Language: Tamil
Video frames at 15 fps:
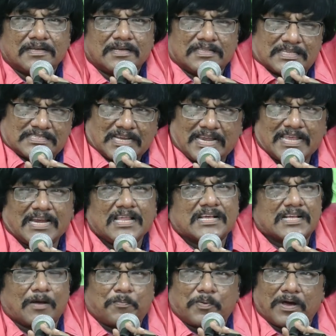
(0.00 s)
இந்த
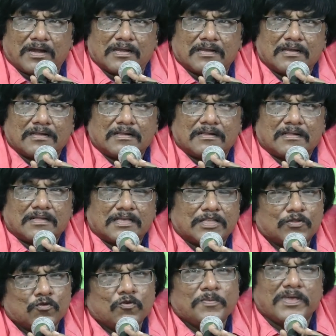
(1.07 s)
சிலைகளுக்கு அப்பால்
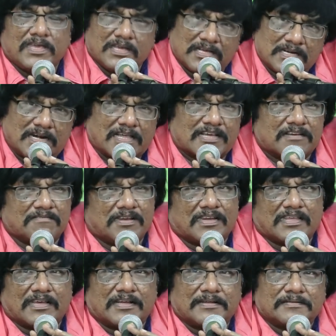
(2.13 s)
எதுவுமே இங்கு
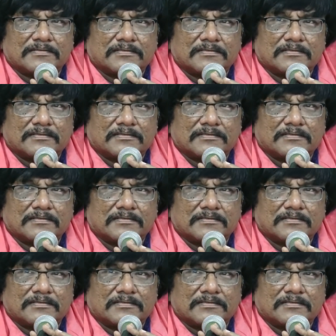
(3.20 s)
நடக்கவில்லையா